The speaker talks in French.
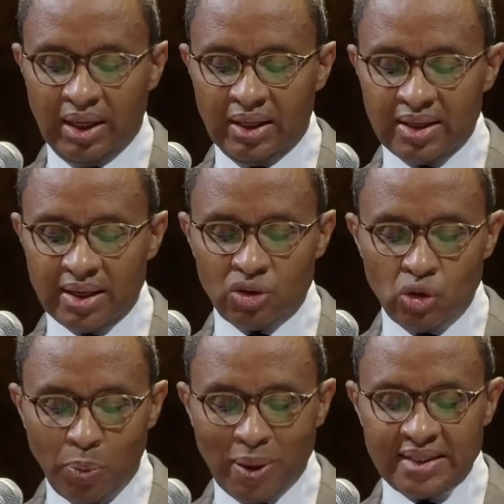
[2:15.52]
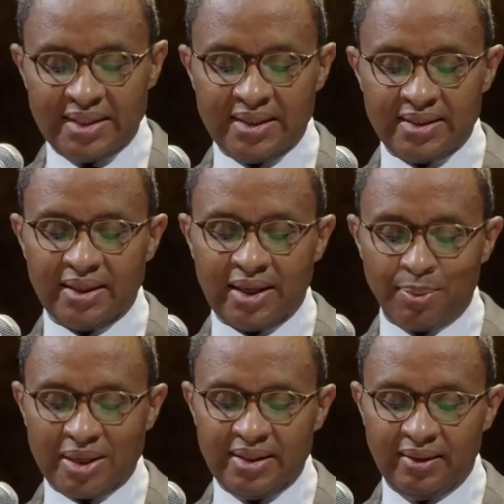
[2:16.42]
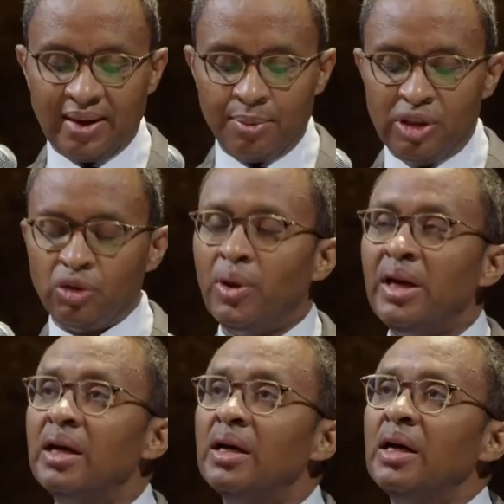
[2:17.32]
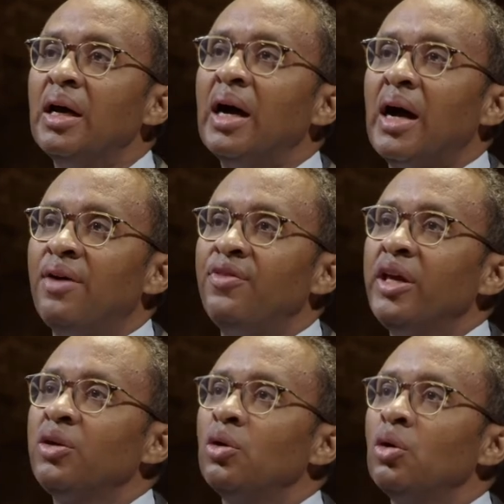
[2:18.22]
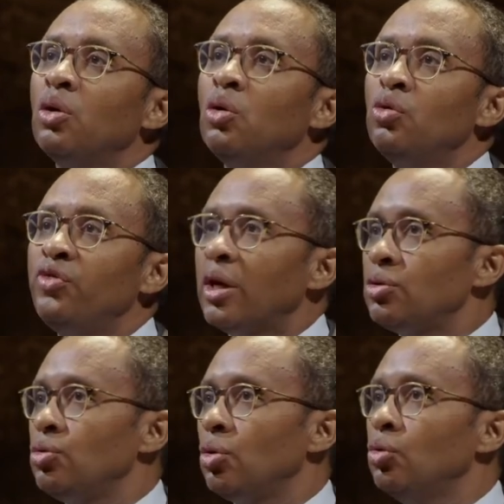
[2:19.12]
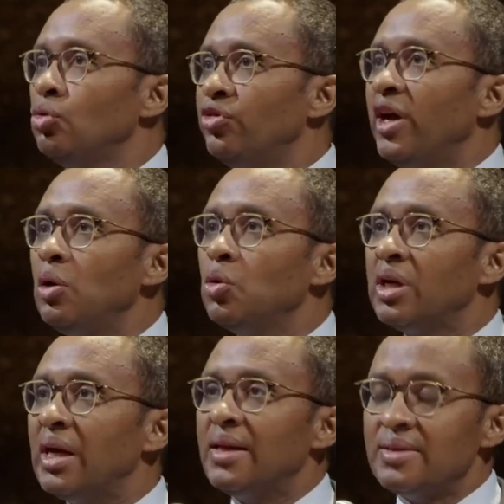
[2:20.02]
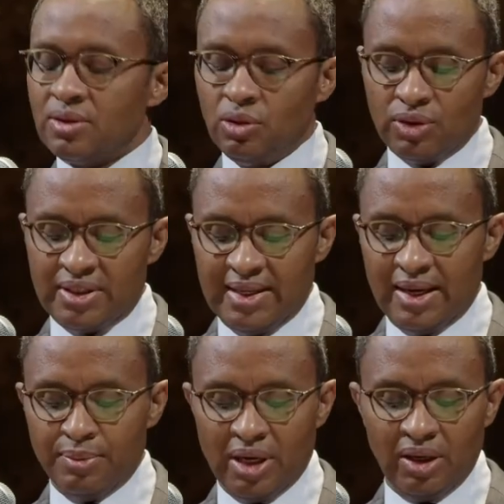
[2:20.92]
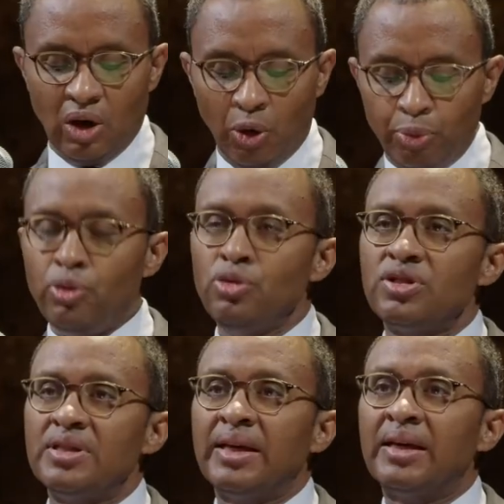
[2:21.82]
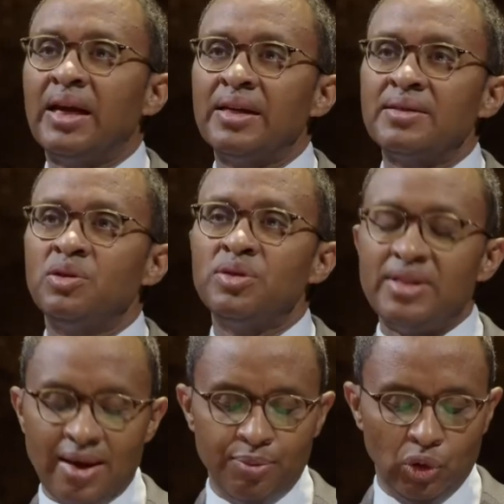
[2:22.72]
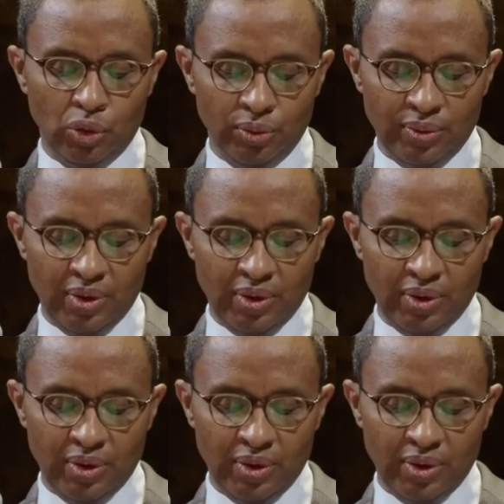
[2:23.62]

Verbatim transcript: et qui a surpassé ses capacités habituelles avec euh, l'ouverture nouvelle aux classes de CM1 en plus des classes de CM2.